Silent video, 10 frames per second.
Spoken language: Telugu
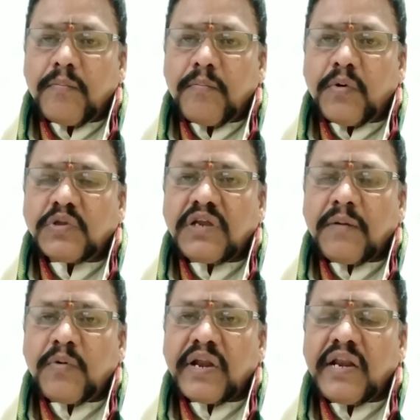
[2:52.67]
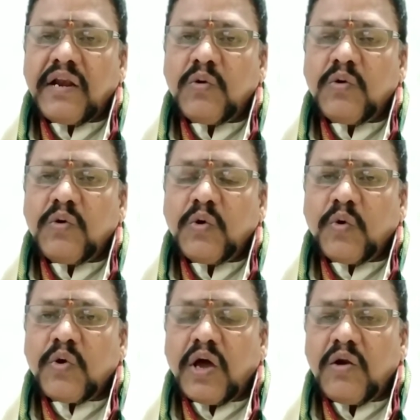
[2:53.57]
పోతన పుట్టినిల్లు
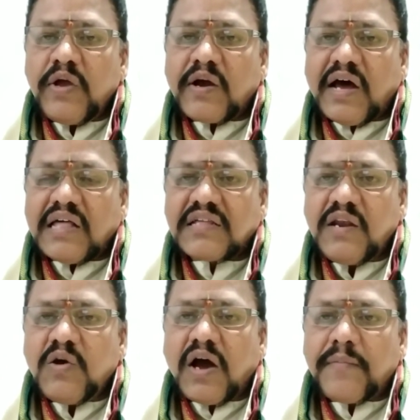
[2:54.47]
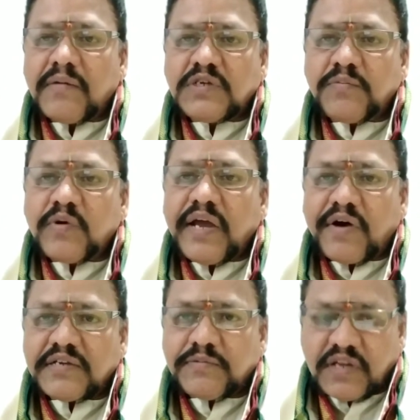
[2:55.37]
ఓరుగల్లు యొక్క స్కిల్లుగా మనం చెప్పుకునే
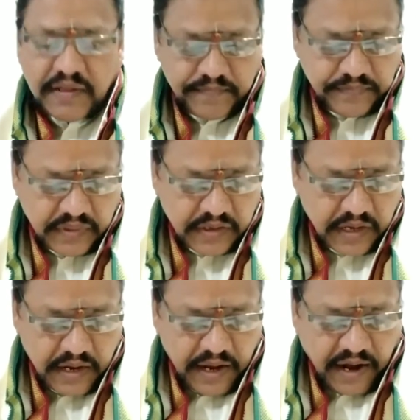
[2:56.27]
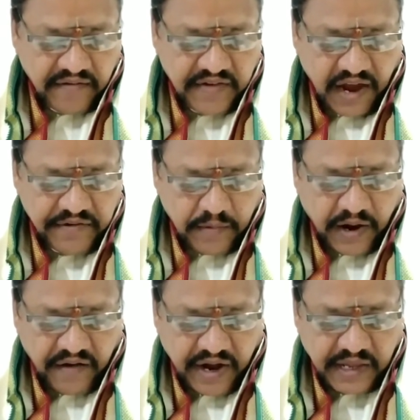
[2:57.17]
అవకాశం ఉన్నది
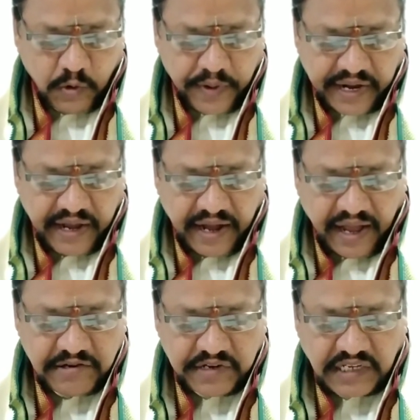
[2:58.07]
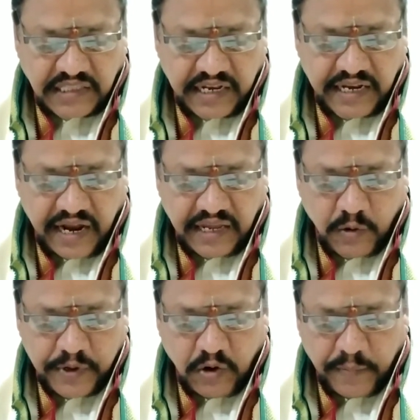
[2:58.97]
కావ్యావిర్భావానికి ఉపకరణంగా విశ్వ చైతన్యానికి
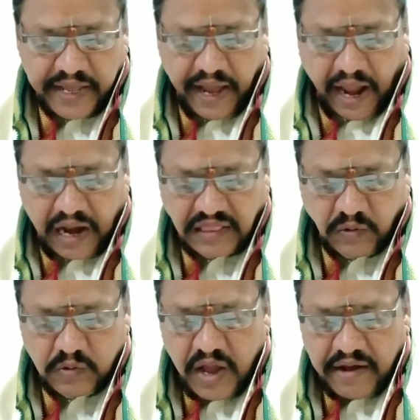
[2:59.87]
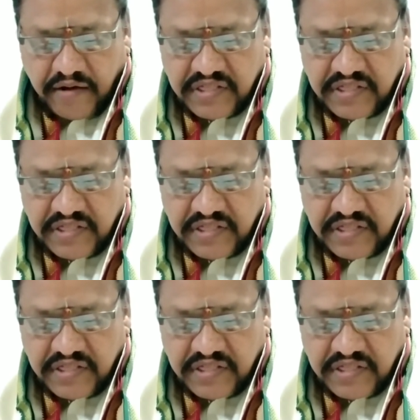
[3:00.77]
ఉపయోగపడే అర్హతను కవి